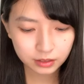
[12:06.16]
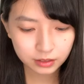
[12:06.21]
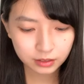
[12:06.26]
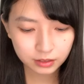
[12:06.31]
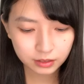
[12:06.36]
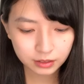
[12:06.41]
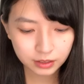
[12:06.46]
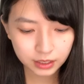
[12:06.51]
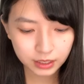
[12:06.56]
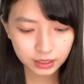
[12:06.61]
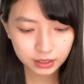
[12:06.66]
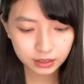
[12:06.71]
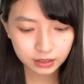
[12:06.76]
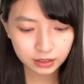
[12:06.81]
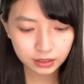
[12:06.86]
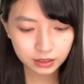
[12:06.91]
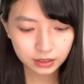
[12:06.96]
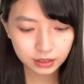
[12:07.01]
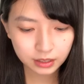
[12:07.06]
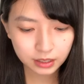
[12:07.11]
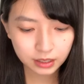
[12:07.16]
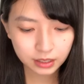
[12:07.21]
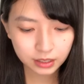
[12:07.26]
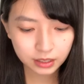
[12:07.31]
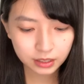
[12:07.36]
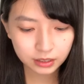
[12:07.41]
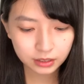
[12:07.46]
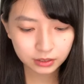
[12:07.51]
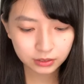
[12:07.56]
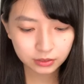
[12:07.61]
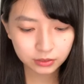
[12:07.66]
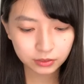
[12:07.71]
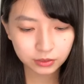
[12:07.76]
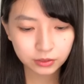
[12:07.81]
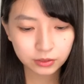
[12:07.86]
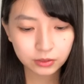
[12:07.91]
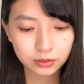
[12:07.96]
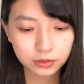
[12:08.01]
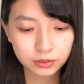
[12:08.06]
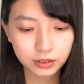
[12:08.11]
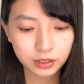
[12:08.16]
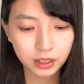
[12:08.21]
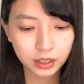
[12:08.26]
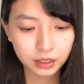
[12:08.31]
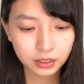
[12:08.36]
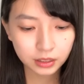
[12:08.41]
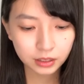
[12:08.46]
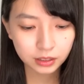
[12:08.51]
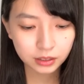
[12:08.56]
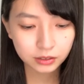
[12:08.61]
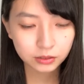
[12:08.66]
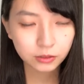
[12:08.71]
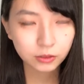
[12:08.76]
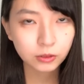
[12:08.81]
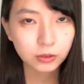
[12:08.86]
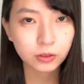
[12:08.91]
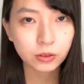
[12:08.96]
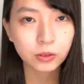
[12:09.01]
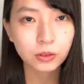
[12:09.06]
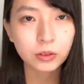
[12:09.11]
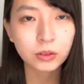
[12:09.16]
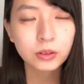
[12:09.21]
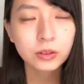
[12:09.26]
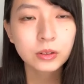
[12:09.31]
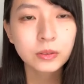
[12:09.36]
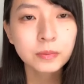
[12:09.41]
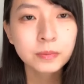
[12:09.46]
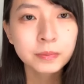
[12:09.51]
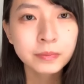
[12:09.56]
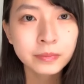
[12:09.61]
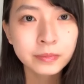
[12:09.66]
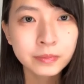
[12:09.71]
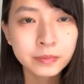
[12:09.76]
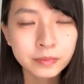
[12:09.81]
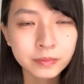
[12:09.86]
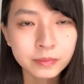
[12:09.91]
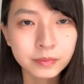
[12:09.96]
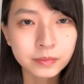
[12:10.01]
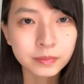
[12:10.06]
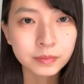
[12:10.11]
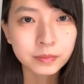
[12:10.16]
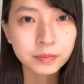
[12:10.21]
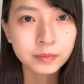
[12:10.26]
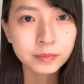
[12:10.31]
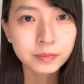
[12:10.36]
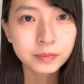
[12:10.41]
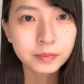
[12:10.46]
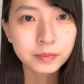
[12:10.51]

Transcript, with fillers: ツイッターと755うん